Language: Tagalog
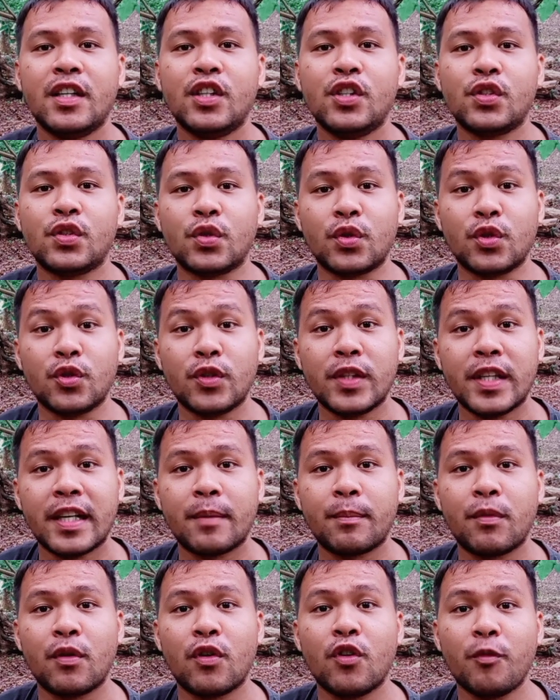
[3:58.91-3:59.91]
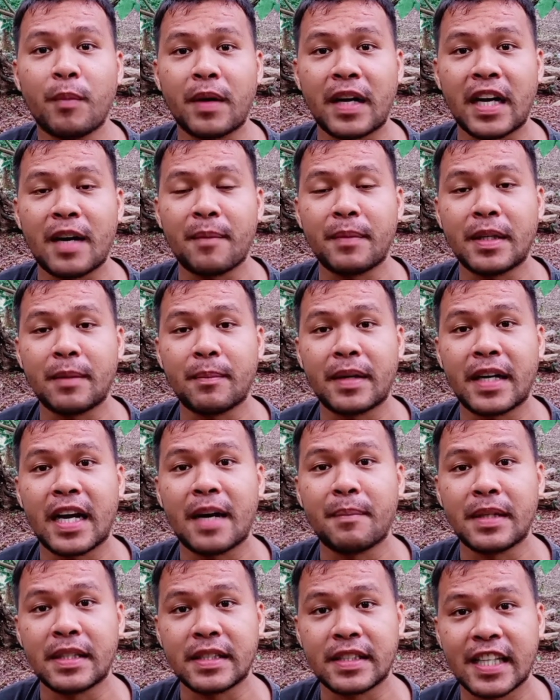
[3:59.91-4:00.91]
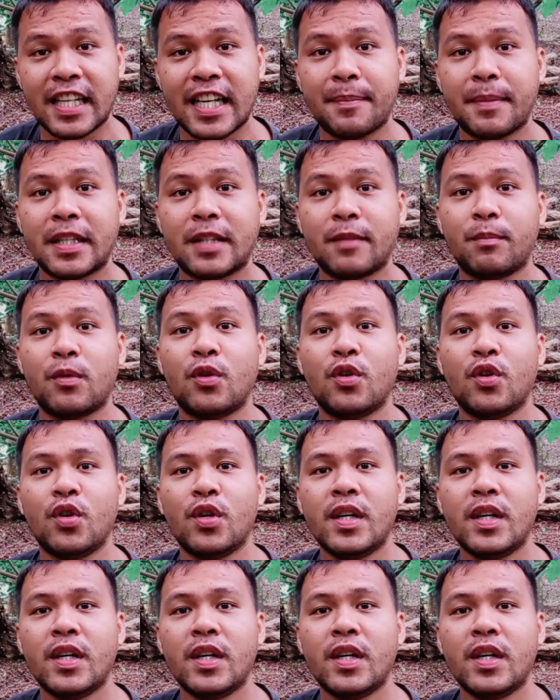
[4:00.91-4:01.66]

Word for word: So yun lang po, maraming maraming salamat po.